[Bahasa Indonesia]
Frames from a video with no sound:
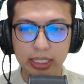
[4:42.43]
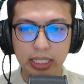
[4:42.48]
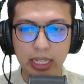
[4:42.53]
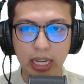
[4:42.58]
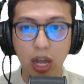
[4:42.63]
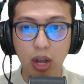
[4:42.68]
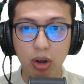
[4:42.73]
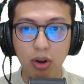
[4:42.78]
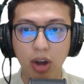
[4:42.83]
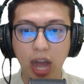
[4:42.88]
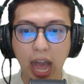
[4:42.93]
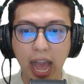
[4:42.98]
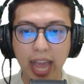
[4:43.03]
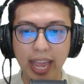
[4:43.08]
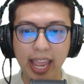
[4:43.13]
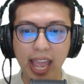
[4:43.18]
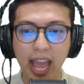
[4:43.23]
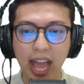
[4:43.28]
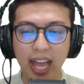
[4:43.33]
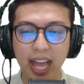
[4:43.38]
Oh,
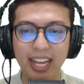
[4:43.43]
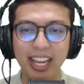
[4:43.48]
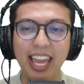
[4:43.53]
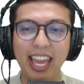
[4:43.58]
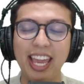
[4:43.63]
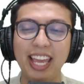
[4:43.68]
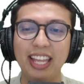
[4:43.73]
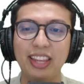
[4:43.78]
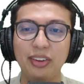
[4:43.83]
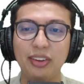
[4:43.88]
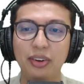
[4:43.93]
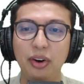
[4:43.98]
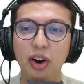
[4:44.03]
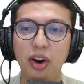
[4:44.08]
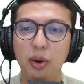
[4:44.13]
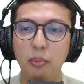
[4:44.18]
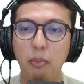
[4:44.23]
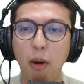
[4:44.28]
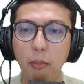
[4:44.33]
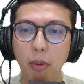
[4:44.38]
hai ya, gitu.
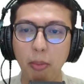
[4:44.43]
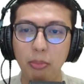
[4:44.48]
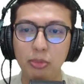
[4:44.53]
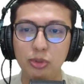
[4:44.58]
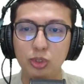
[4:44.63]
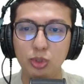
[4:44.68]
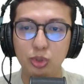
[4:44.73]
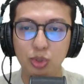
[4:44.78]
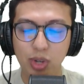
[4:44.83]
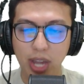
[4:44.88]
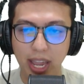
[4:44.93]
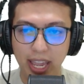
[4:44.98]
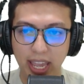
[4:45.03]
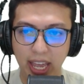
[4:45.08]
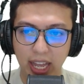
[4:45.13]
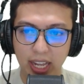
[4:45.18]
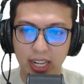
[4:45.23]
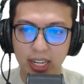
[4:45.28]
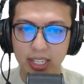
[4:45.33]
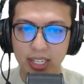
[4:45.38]
Oh, pom pom lucu juga ya.
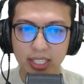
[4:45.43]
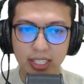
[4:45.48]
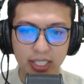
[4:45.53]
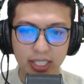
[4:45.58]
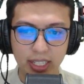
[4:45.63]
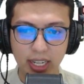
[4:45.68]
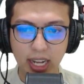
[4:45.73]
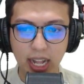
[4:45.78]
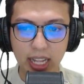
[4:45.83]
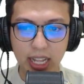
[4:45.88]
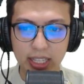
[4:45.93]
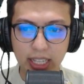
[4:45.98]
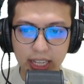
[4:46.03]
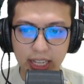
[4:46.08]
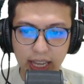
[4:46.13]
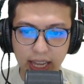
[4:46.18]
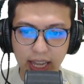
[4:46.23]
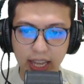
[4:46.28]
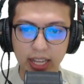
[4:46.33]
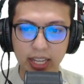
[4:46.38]

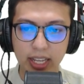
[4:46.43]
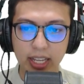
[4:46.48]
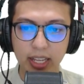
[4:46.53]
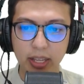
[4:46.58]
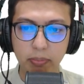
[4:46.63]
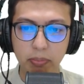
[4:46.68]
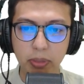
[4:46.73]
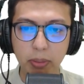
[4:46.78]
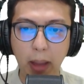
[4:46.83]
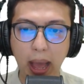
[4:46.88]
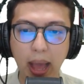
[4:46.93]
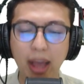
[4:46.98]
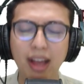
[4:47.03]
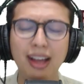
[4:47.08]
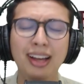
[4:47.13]
Karakternya ya. Biba.